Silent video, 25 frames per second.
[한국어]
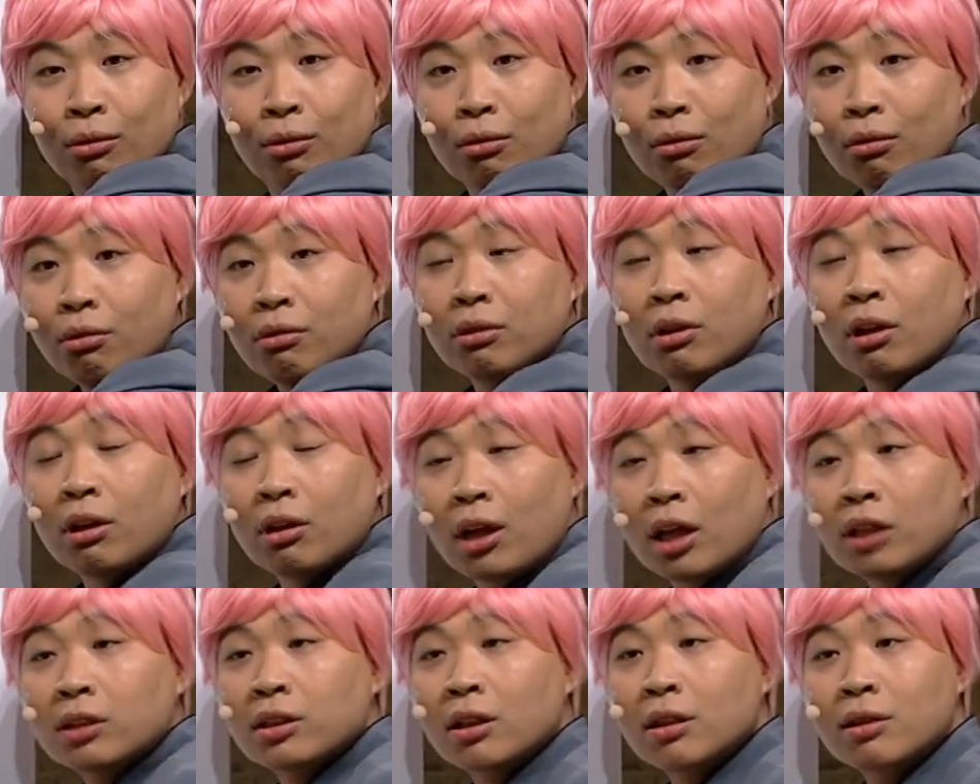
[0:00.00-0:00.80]
이거는 음.
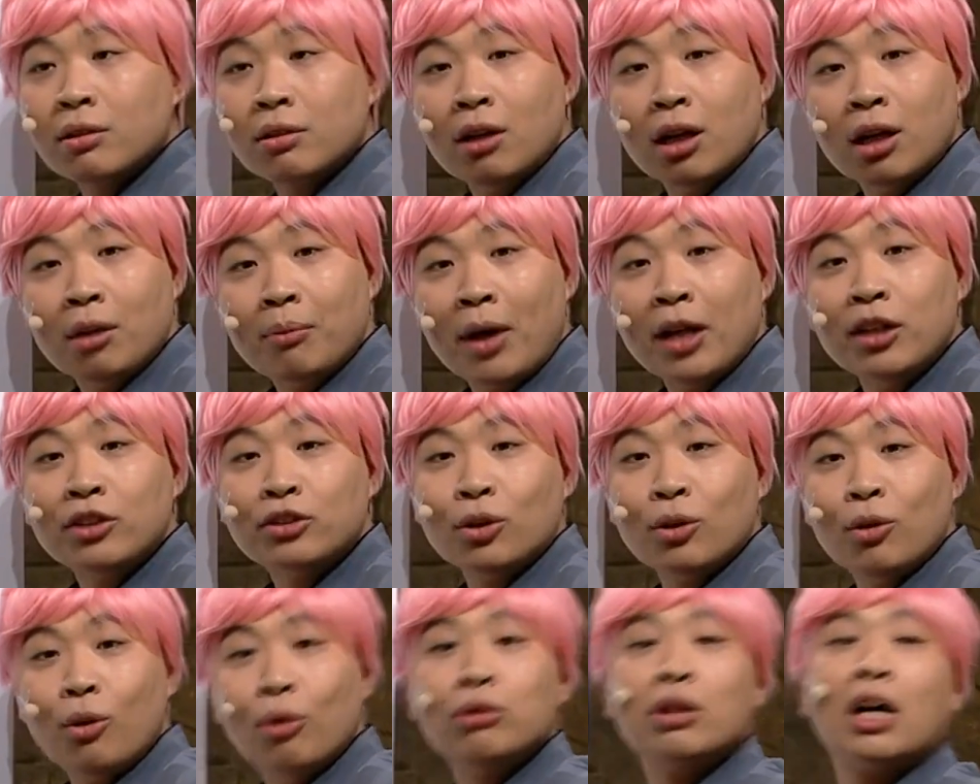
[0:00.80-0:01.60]
그냥 괜찮은 거야.
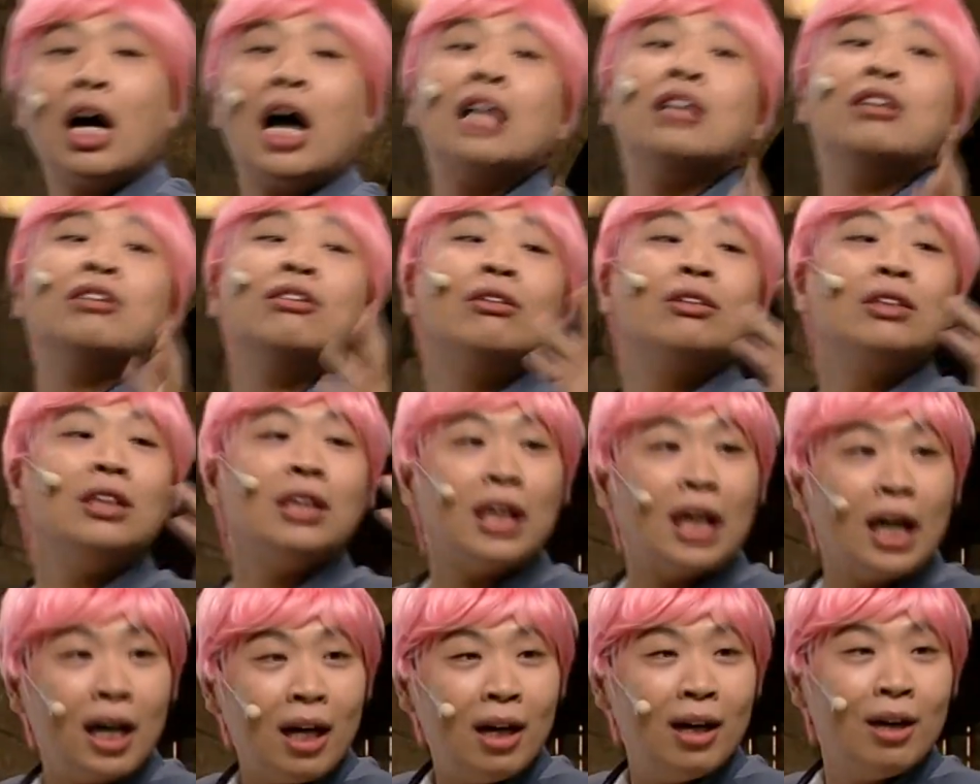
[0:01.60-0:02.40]
12,000원. 어디 가는
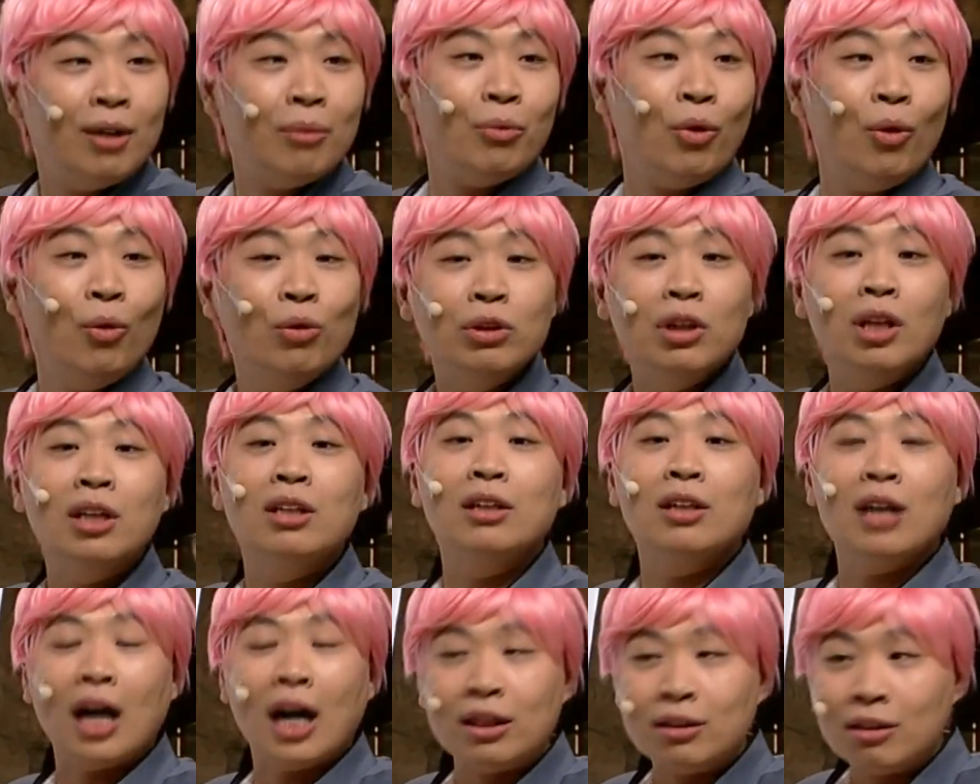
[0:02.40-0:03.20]
거니까. 뭐
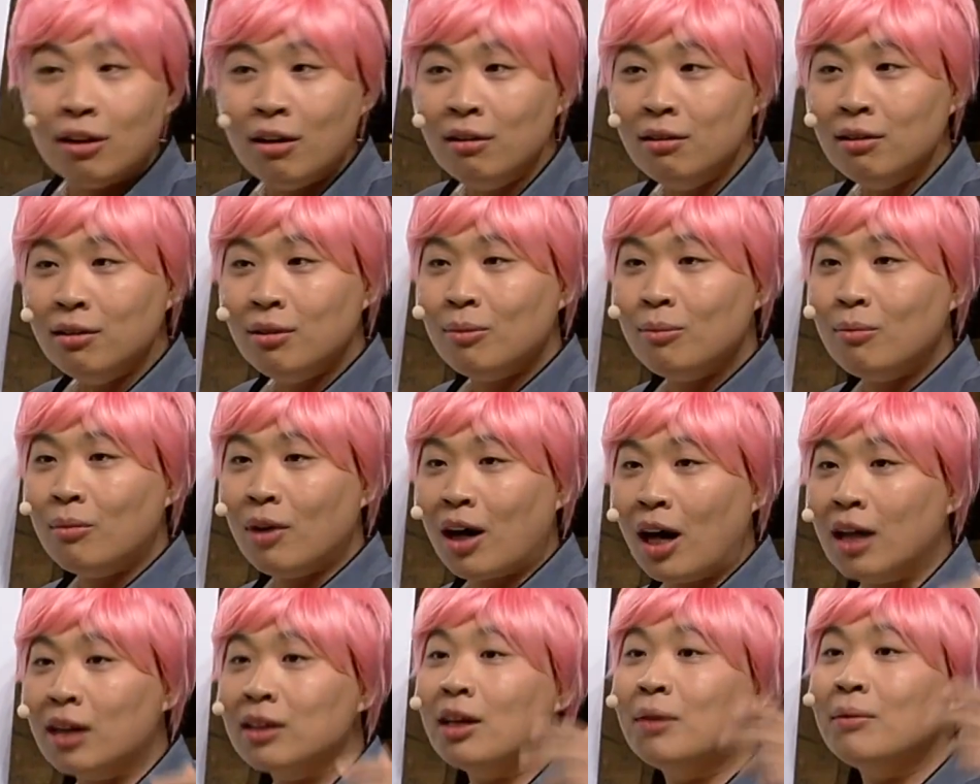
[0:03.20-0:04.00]
홍대를 가던
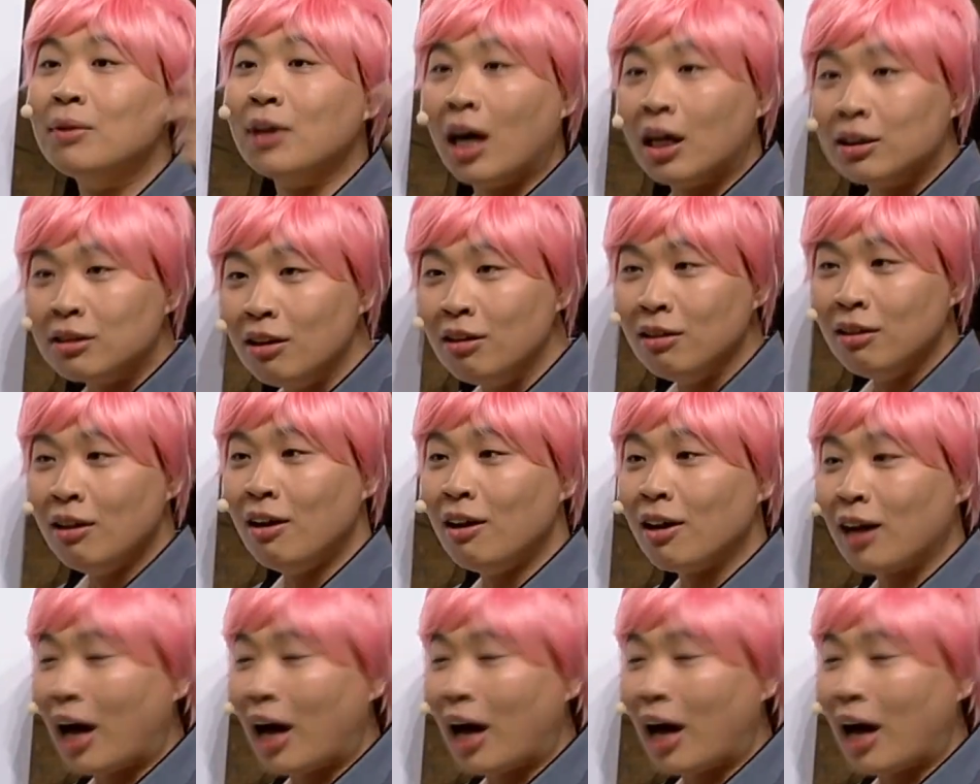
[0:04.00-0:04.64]
뭐 강남을 가던